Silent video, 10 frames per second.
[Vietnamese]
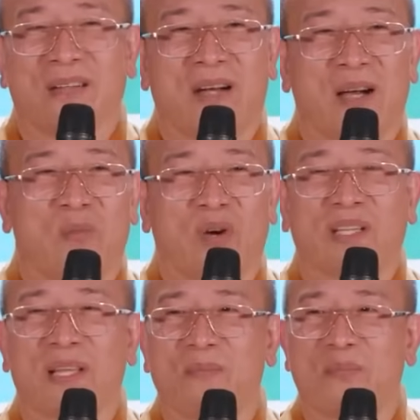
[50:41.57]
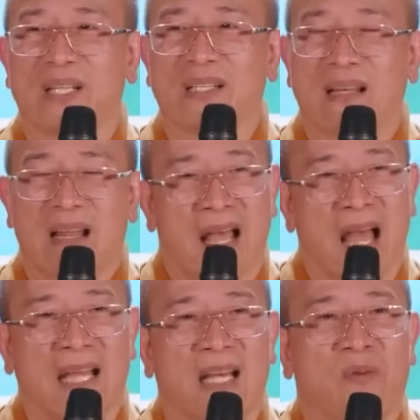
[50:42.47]
và một cái tâm biết
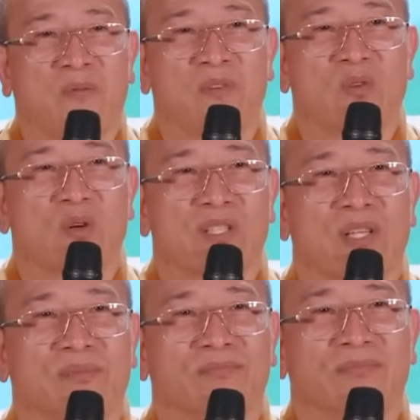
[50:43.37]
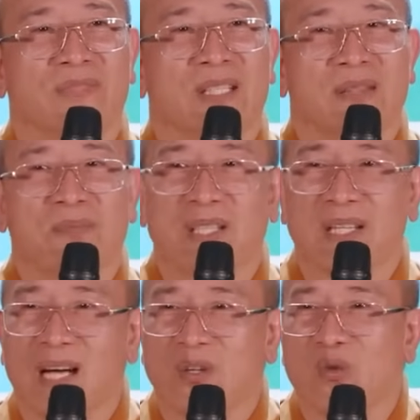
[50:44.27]
hài lòng với cuộc sống, biết
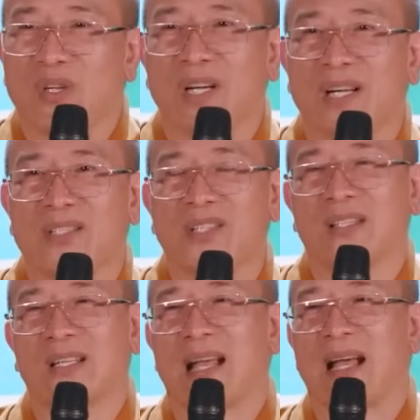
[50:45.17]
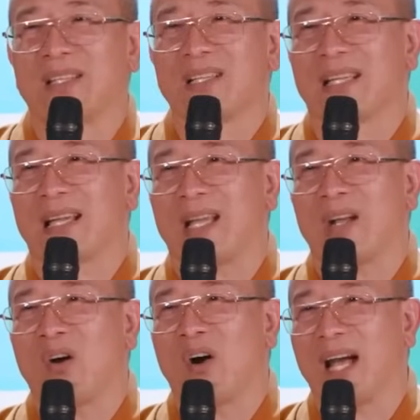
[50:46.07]
nở nụ cười trước tất cả những nghịch
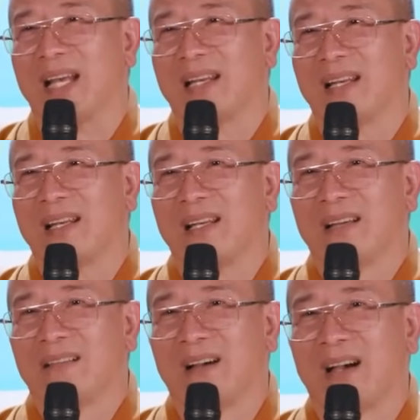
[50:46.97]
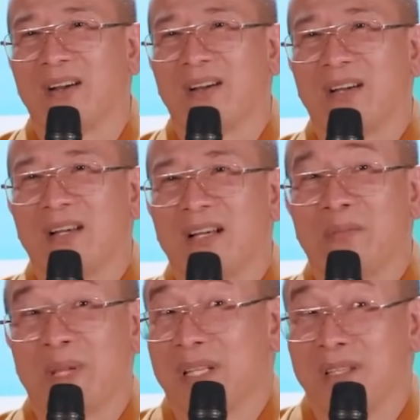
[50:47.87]
cảnh khó khăn, và
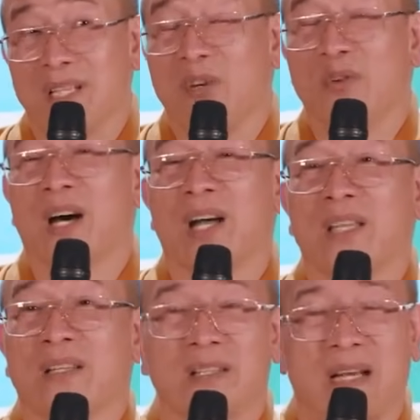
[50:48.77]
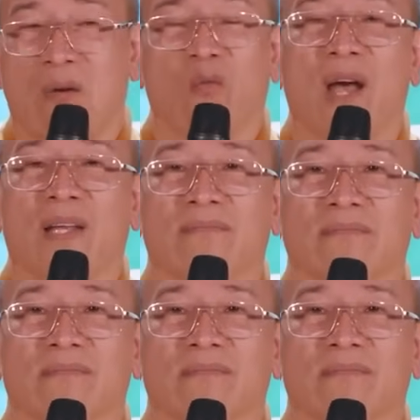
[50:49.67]
mình cứ yêu đời, cứ lạc quan.